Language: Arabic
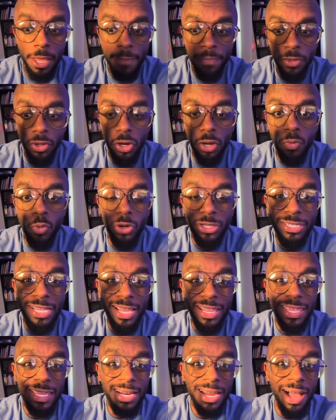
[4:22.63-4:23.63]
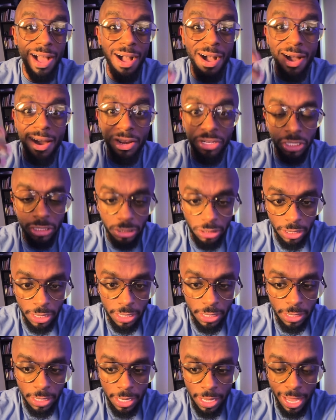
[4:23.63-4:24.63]
الامور تاثيرها عالي
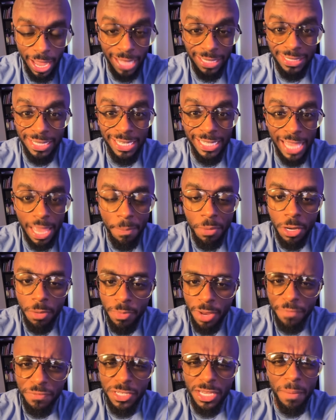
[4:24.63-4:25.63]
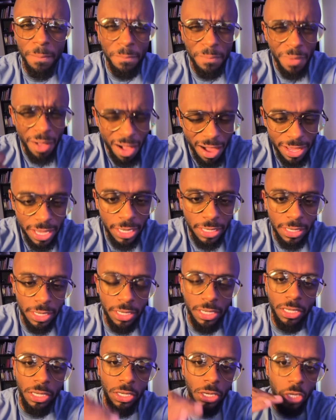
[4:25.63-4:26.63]
جدا حتى الكبد بنفسه ما يقدر
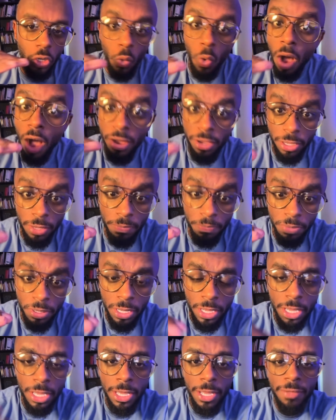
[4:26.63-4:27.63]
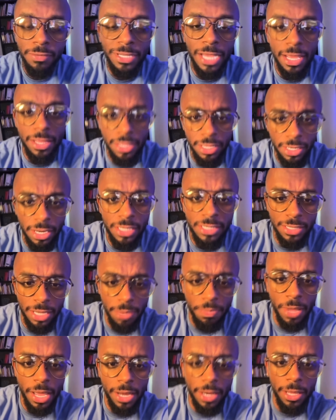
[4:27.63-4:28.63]
يواكب تاثيرها
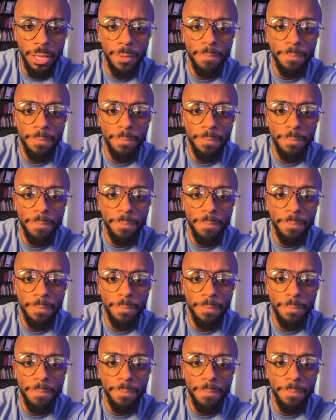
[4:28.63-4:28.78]
السلبي عليه.